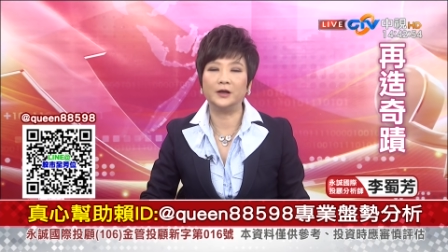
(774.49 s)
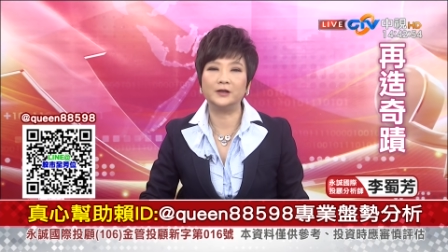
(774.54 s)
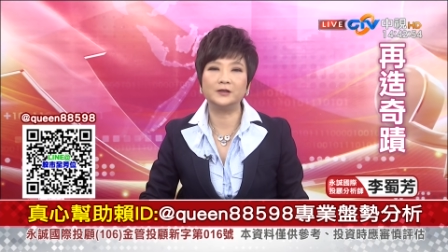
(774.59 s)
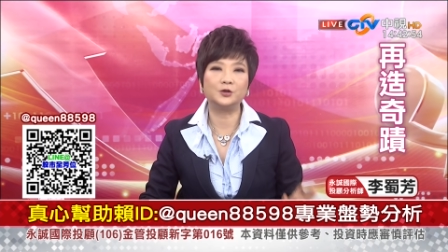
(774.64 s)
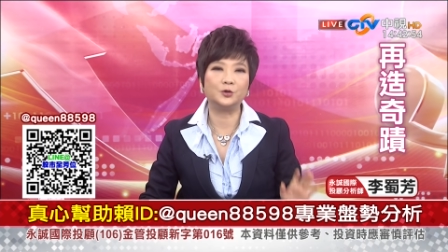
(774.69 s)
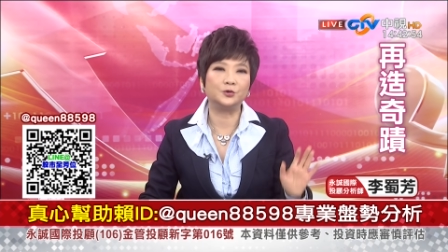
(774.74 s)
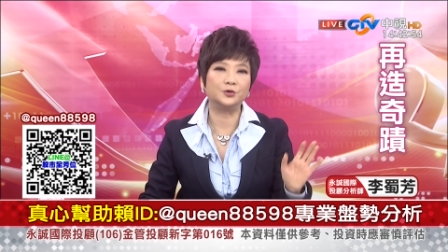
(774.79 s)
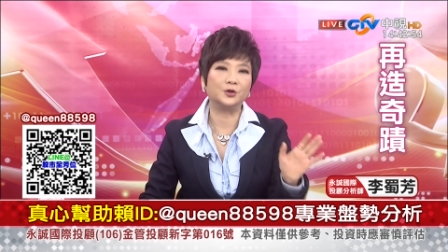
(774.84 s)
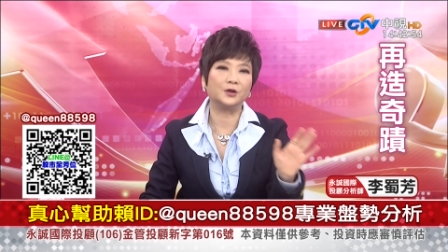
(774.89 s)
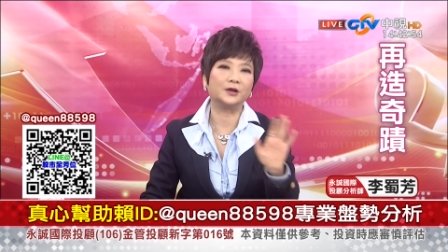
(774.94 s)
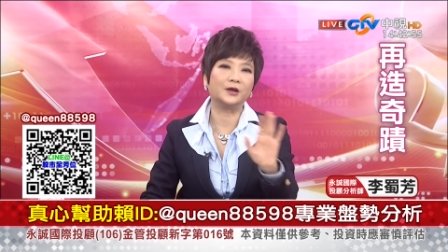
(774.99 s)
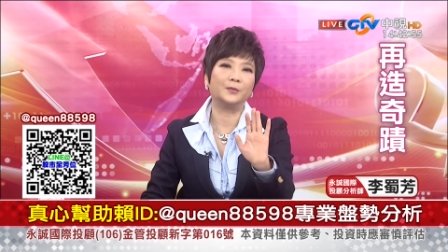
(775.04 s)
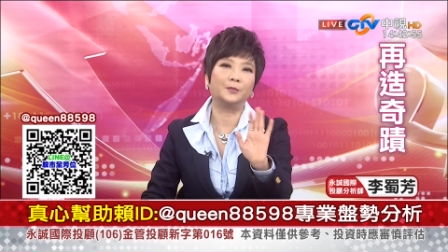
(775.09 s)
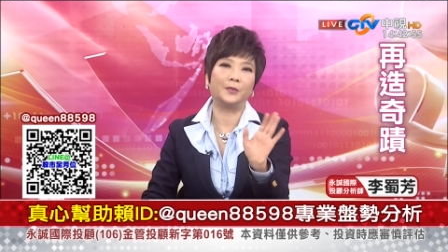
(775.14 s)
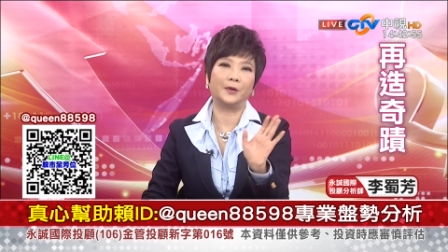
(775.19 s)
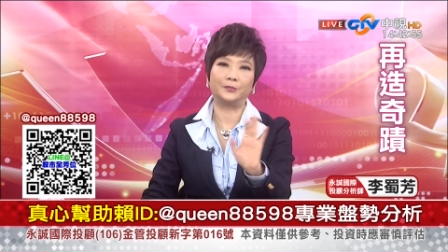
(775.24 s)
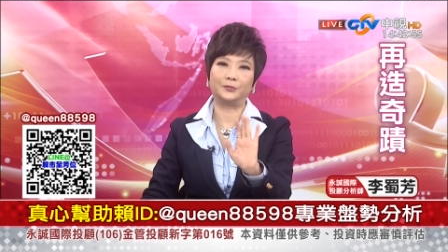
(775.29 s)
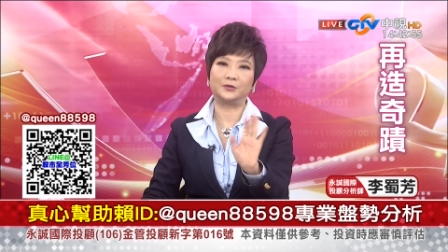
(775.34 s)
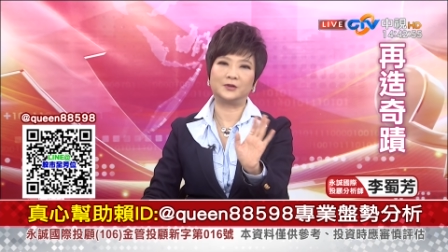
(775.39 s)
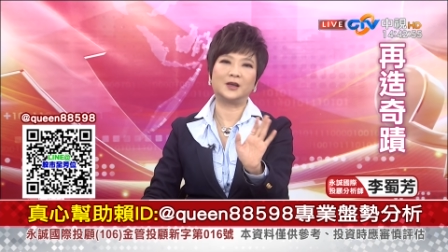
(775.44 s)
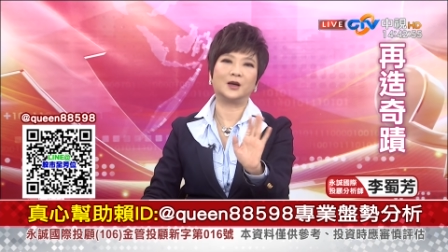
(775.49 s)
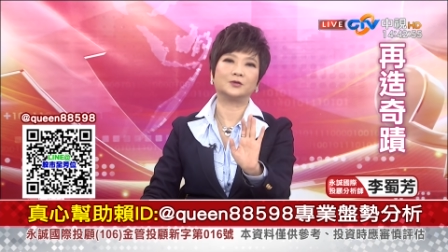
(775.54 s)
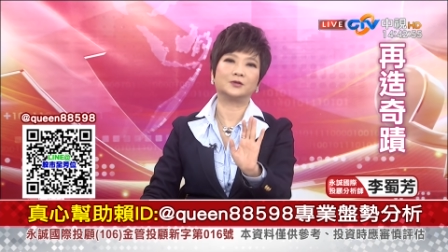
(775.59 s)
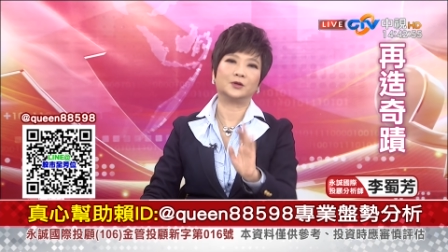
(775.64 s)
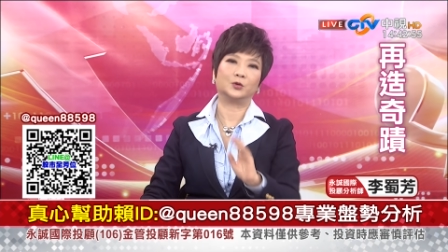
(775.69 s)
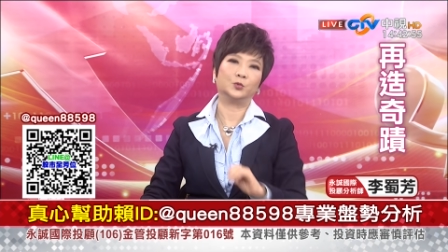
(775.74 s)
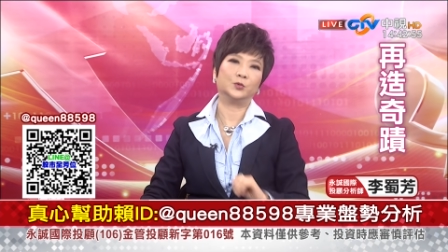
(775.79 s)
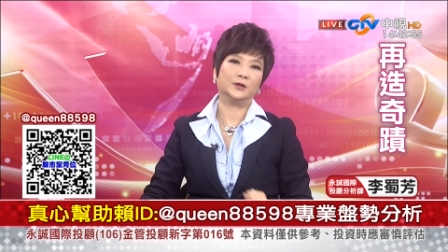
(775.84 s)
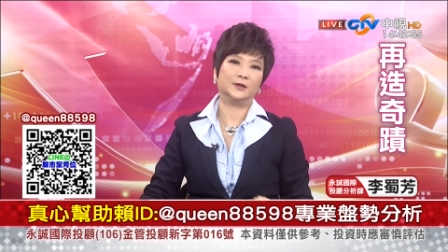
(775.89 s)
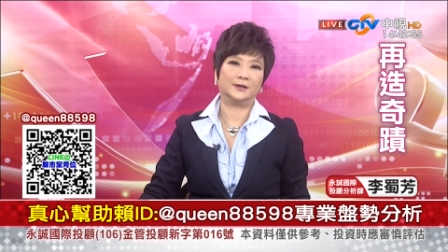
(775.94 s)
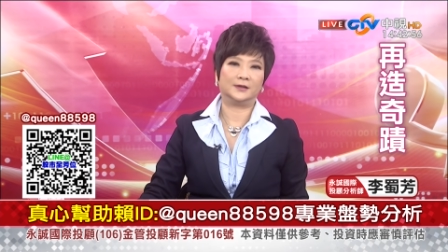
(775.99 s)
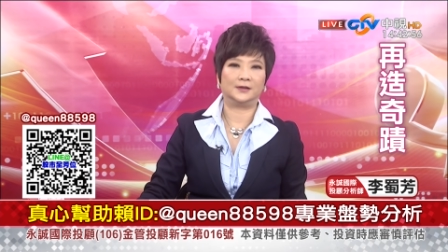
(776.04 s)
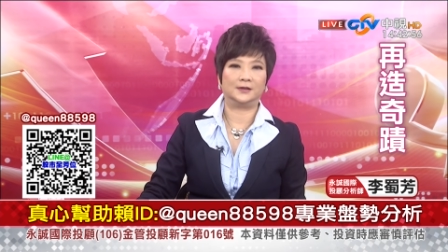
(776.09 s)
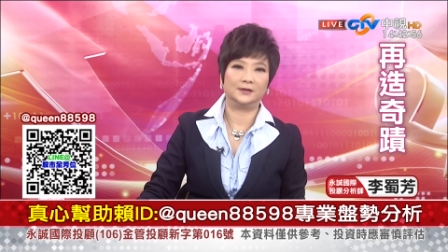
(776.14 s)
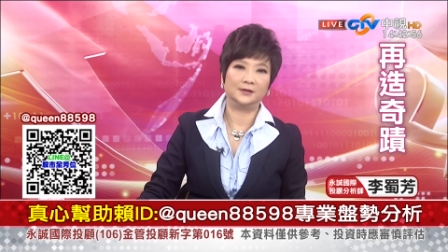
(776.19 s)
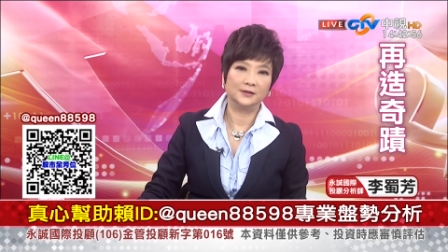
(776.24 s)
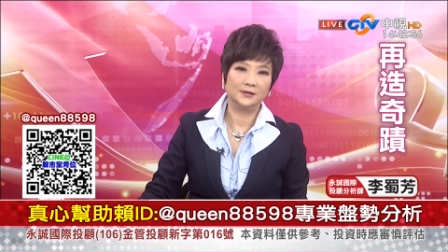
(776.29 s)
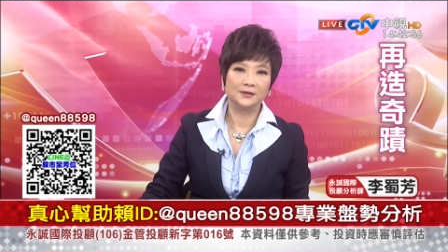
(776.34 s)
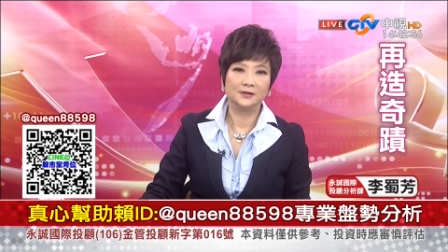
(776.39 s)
而且我觉得根本不造成问题。